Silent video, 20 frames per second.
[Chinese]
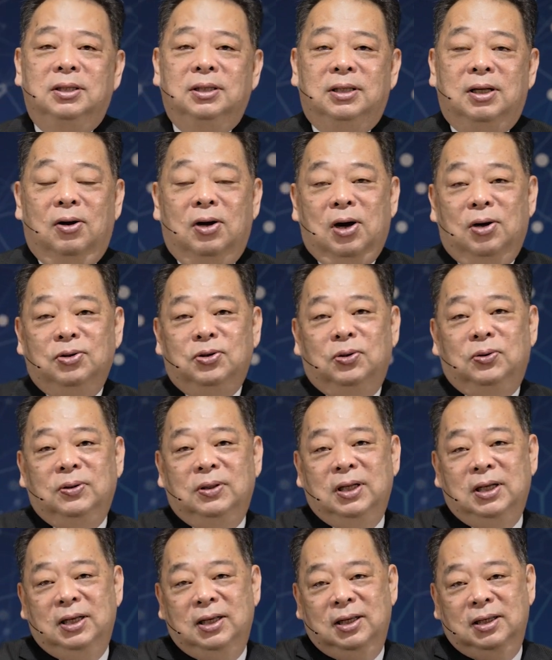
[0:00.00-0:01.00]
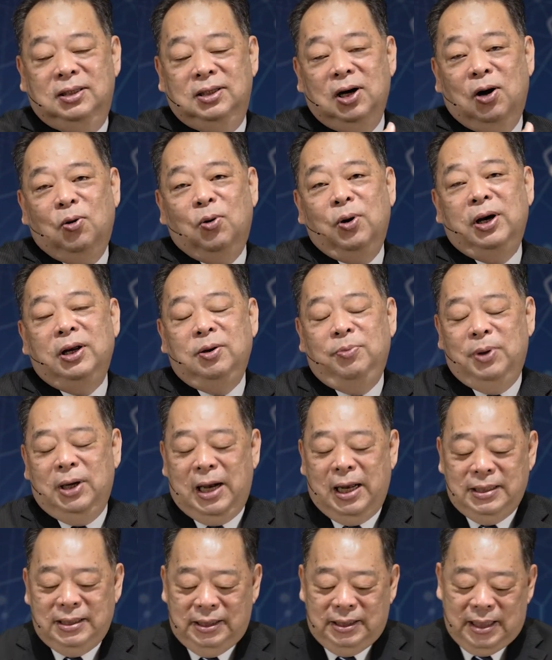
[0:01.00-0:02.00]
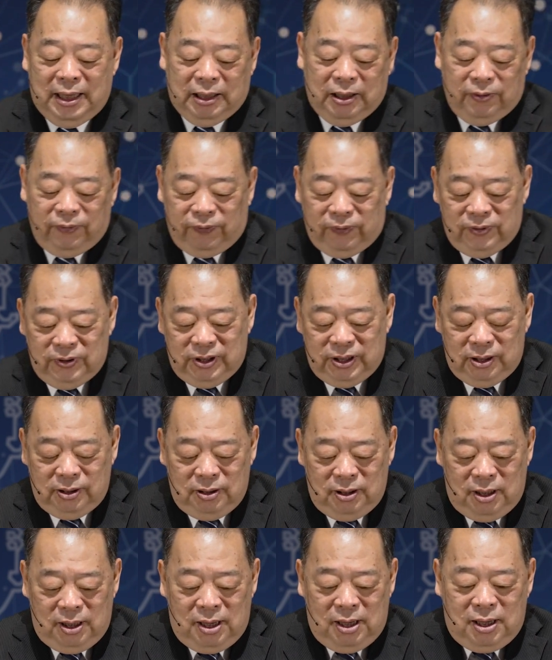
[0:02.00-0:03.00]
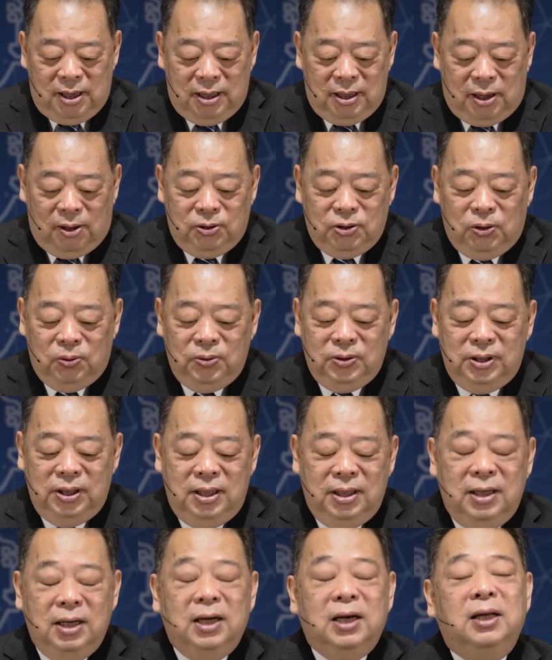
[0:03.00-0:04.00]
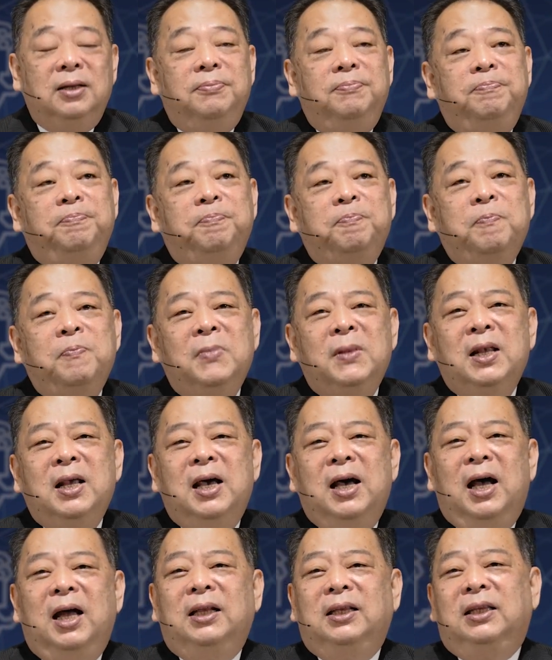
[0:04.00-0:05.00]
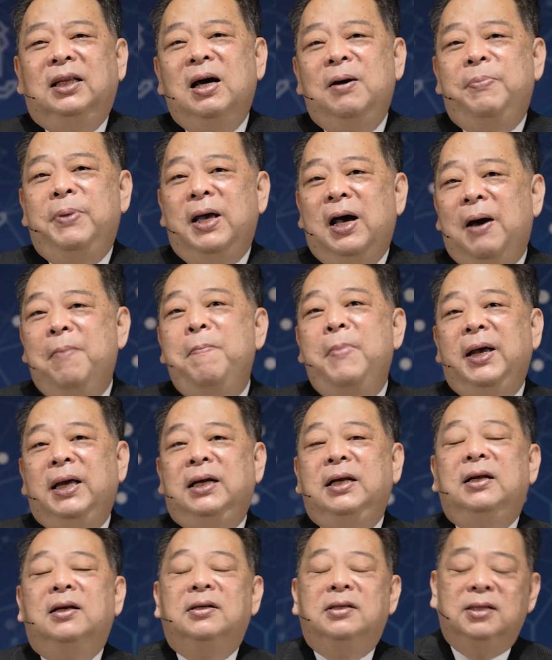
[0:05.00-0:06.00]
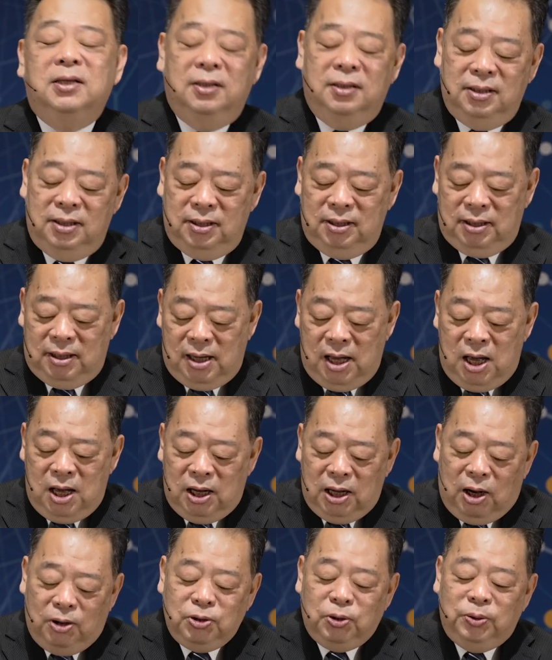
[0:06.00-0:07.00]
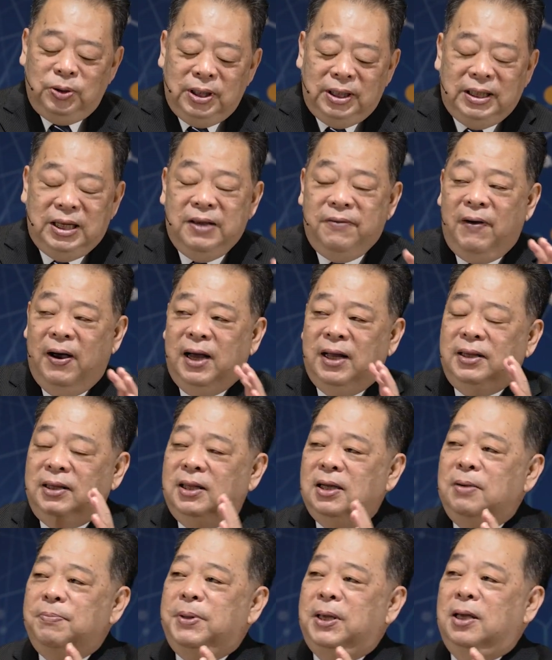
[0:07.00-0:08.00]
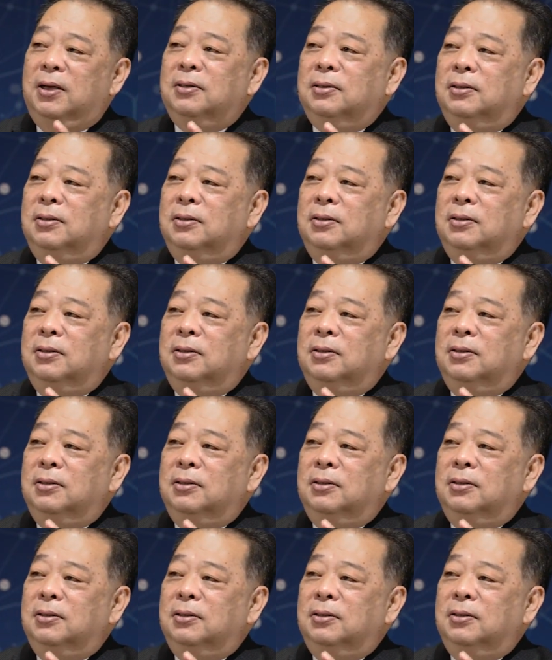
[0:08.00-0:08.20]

到高雄的教会里面开始这样的服侍。高雄是一个很很特别、很美丽的城市。高雄这个地方很特别，